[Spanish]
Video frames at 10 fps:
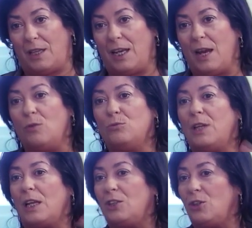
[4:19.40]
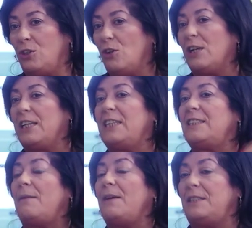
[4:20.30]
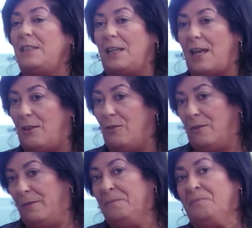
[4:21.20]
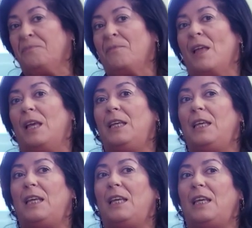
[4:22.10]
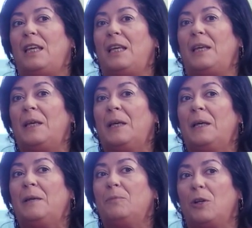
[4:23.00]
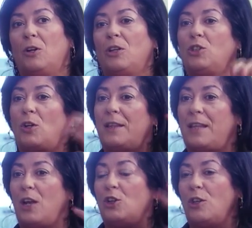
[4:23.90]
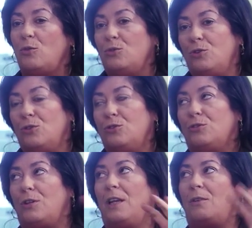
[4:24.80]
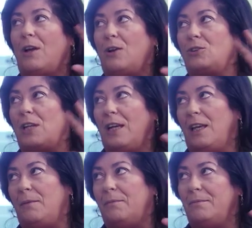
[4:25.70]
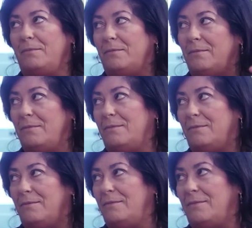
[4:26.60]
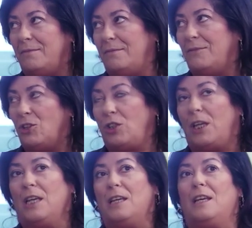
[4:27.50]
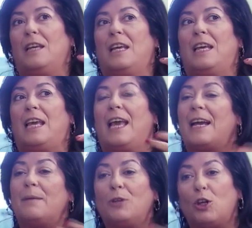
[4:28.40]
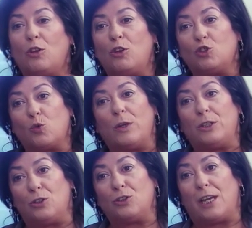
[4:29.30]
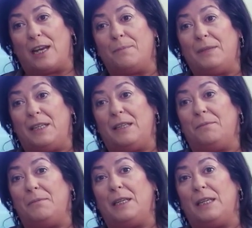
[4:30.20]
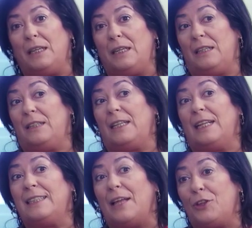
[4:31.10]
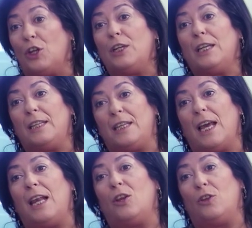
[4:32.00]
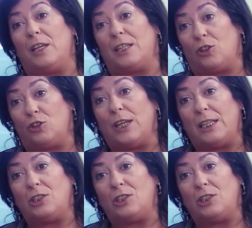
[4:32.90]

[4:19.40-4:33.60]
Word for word: Era un territorio que ya estaba asignado. Y bueno, eso lo hacían los adultos, era una cosa que, mm, no sé. En cambio, lo de los cuentos, que era mi, tentación inicial, lo de contar